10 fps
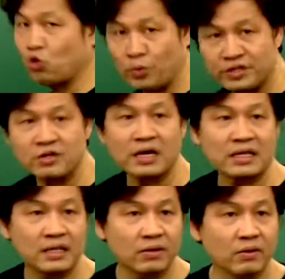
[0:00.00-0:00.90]
도배
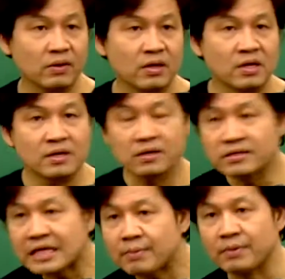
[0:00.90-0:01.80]
들어간대요. 큰
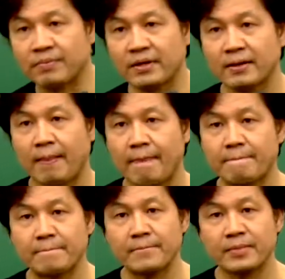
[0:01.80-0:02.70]
사업입니다.
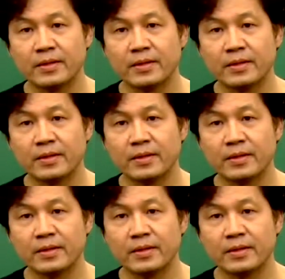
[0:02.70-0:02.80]
음.